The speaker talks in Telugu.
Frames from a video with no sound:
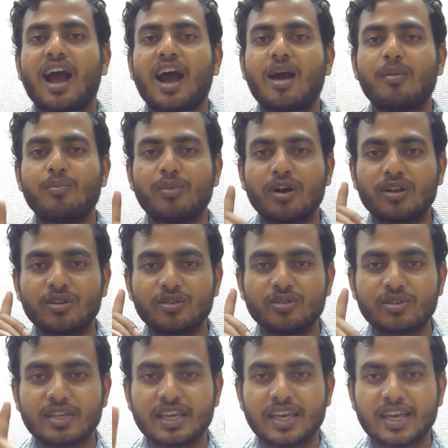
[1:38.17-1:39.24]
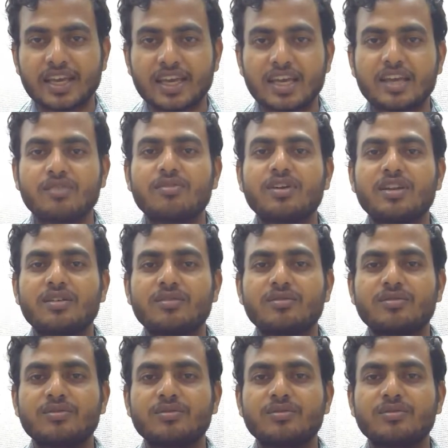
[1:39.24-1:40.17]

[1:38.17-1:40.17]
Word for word: ఆ పన్ను కేవలం